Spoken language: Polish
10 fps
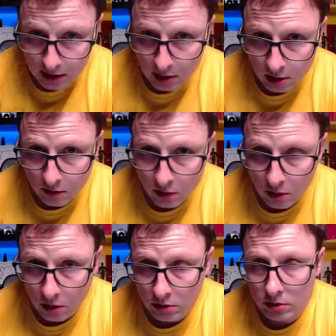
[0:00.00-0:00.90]
standardowo
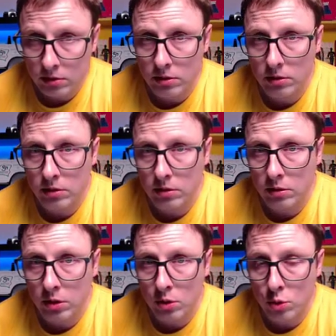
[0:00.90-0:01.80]
od y,
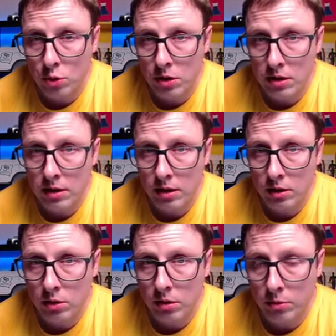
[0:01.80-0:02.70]
różnicy
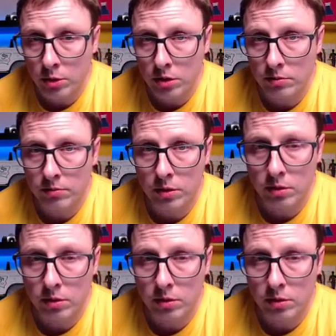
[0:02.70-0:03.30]
elektrojemności